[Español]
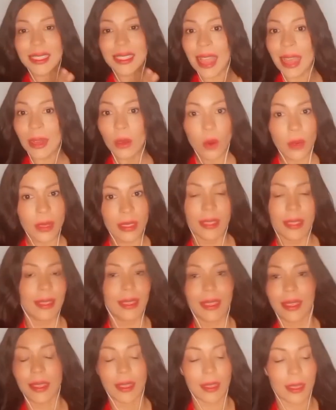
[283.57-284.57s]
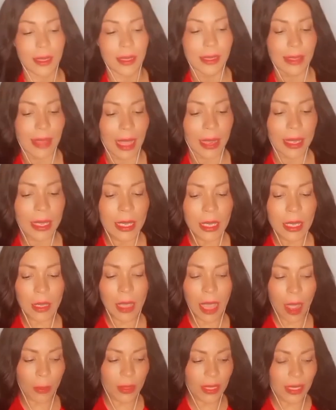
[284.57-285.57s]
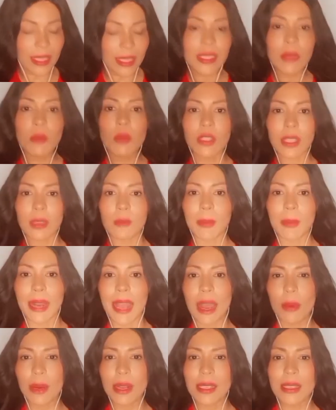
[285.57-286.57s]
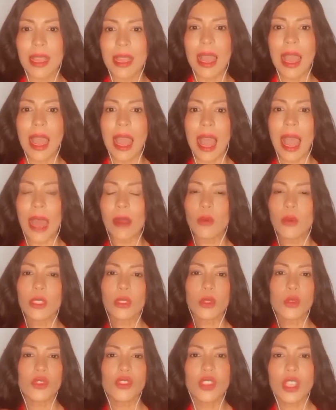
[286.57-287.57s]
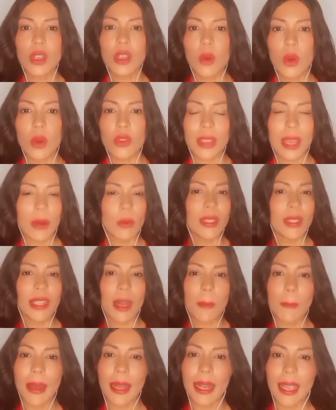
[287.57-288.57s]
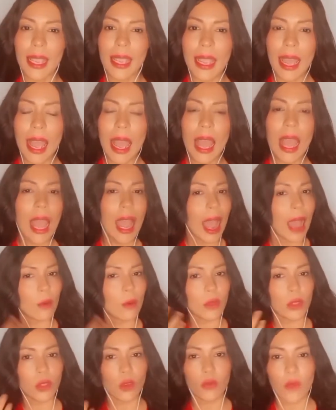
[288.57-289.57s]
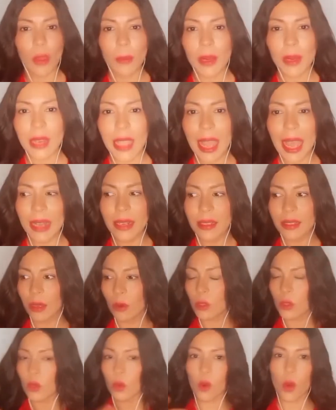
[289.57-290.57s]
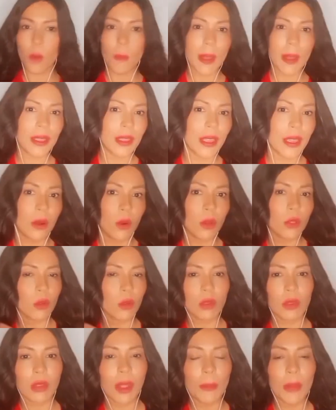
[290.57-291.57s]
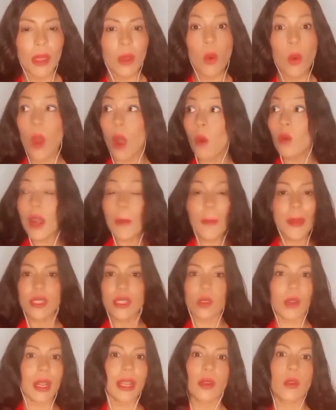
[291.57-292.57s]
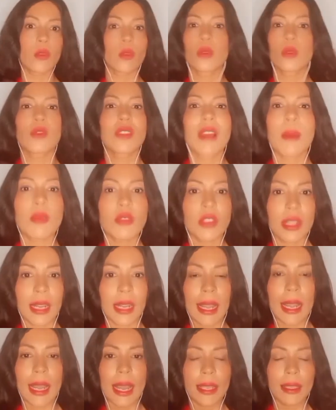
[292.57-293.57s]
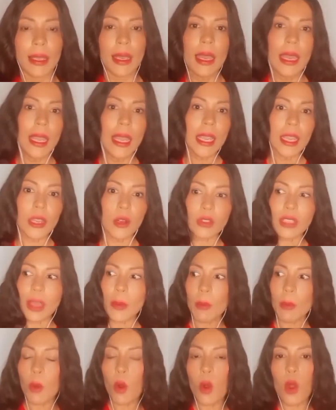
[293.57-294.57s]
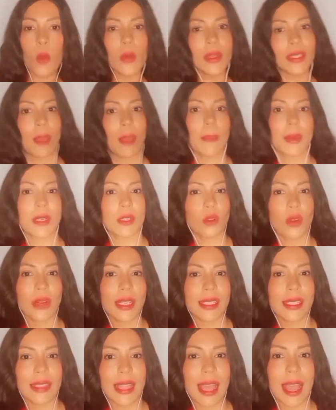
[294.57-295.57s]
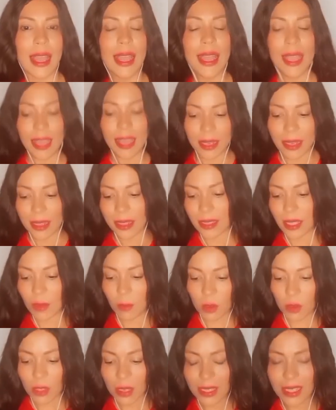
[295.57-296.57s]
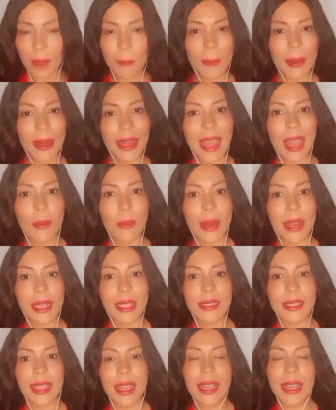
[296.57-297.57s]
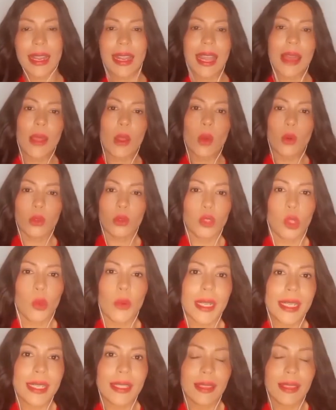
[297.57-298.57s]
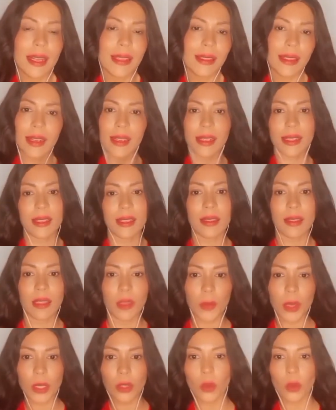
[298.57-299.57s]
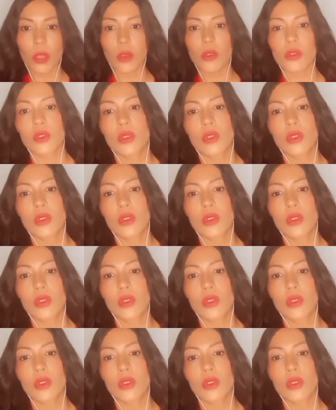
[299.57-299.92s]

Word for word: es algo que, está. Y a veces decimos esas palabras a nuestros hijos, a nuestra pareja, a nuestros familiares, a nuestros compañeros, a nuestro amigo, o a una persona que nos cruzamos en la calle y no sabemos cómo esa persona está. Y le decimos esa palabra quizás cargada con todo el estrés y el resentimiento